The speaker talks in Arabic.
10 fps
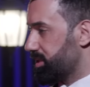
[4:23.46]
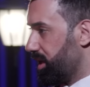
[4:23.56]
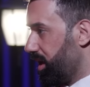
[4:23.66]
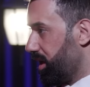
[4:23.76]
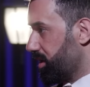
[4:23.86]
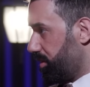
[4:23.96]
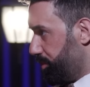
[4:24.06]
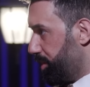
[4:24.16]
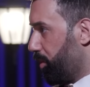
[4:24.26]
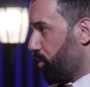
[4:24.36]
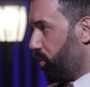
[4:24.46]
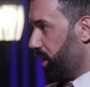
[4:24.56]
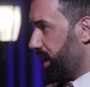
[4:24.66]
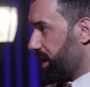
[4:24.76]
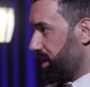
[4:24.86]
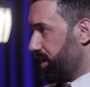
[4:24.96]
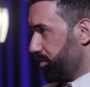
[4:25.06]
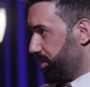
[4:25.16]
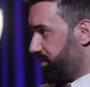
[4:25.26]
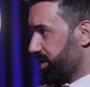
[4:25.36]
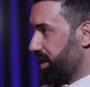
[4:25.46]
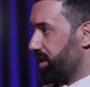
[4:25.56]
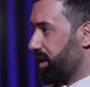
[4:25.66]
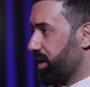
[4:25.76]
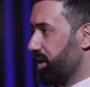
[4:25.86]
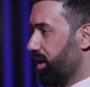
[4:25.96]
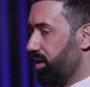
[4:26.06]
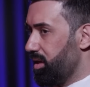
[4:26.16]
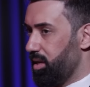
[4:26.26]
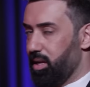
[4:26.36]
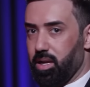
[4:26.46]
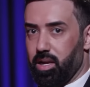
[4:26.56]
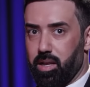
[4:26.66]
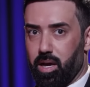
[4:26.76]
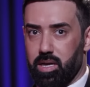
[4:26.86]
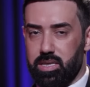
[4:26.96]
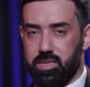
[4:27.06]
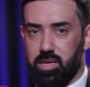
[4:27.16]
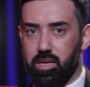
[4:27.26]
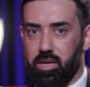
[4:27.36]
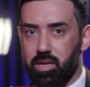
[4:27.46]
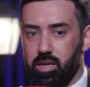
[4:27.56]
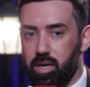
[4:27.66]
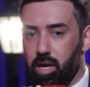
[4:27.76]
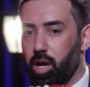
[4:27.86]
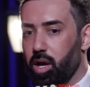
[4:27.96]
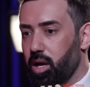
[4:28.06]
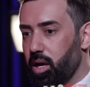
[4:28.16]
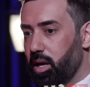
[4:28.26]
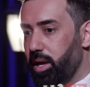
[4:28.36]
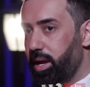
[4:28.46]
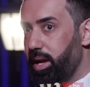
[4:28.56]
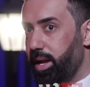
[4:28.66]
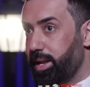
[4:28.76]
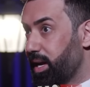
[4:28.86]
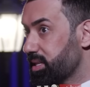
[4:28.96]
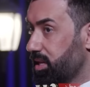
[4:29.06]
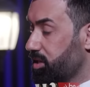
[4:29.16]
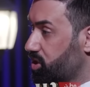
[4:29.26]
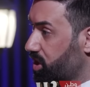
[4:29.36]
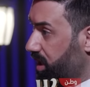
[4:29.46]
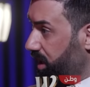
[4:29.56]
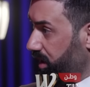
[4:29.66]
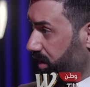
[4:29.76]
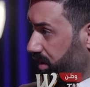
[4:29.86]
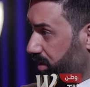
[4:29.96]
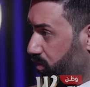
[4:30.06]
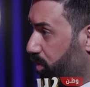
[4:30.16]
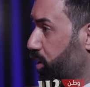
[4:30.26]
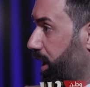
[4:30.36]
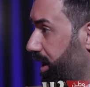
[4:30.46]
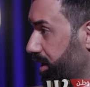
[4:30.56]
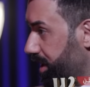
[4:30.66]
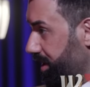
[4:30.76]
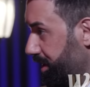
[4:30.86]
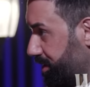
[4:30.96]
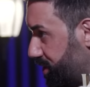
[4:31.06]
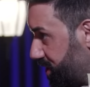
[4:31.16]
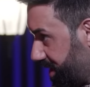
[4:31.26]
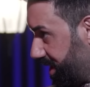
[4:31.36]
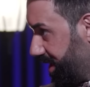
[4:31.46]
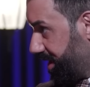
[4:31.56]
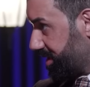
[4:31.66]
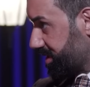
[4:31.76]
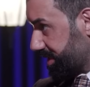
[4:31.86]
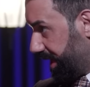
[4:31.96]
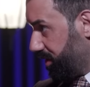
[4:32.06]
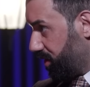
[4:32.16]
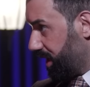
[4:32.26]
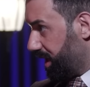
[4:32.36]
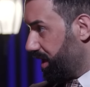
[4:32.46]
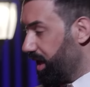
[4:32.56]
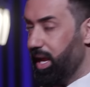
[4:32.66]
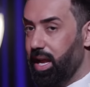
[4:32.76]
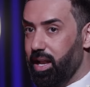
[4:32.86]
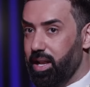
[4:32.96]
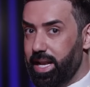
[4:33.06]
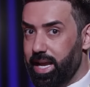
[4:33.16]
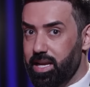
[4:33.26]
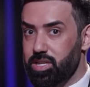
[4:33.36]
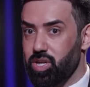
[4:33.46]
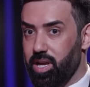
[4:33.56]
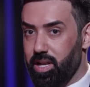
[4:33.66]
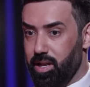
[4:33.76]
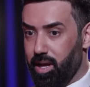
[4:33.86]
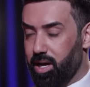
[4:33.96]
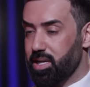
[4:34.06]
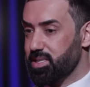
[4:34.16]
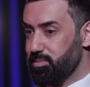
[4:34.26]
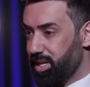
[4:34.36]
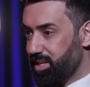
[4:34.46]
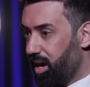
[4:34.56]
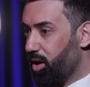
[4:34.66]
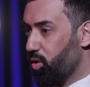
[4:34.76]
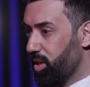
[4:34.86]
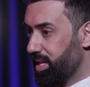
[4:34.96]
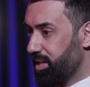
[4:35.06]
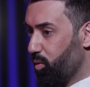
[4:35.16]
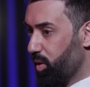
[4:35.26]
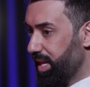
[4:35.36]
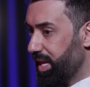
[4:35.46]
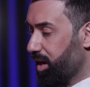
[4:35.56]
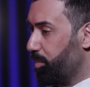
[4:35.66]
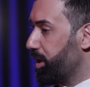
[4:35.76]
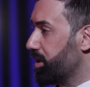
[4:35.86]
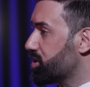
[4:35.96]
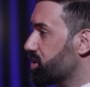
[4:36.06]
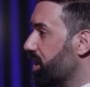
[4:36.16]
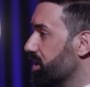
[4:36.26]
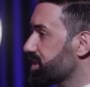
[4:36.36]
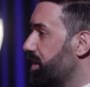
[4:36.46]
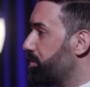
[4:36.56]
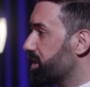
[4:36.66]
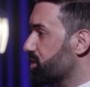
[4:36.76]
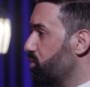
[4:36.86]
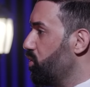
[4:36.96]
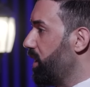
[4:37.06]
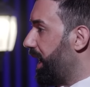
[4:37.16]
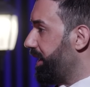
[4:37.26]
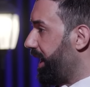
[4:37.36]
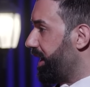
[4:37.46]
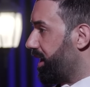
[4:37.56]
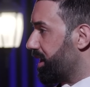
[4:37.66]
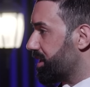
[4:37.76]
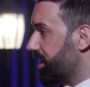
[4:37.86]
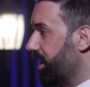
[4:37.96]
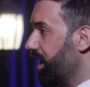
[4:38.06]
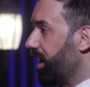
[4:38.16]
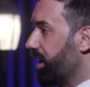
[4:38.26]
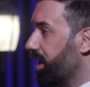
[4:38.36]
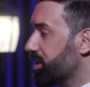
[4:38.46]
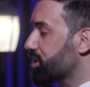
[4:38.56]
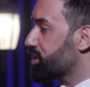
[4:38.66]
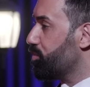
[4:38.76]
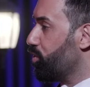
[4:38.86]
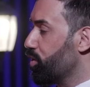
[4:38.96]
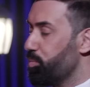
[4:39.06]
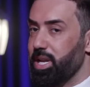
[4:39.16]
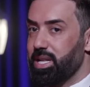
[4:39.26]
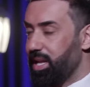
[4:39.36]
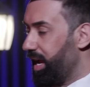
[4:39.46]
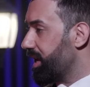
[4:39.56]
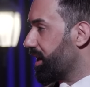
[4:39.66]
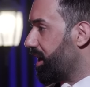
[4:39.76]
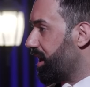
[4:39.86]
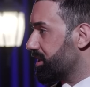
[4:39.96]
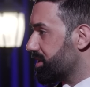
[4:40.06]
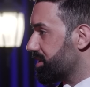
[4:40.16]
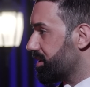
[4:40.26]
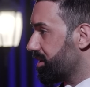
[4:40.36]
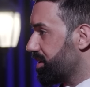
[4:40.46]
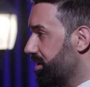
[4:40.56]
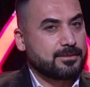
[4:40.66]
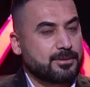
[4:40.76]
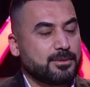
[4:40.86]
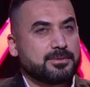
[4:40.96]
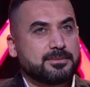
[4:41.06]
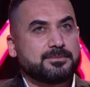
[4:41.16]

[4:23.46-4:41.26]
انتهيت بالموضوع الاخير بالفتره الاخيره آه الناس آه الناس تحكي شكل وابو الانه يحكي شكل نعم. صح لو لا نعم. ليش الناس ما تاخذ التوثيق من الشخص المسؤول عن حياته ليش يسمعون من التعليقات شوف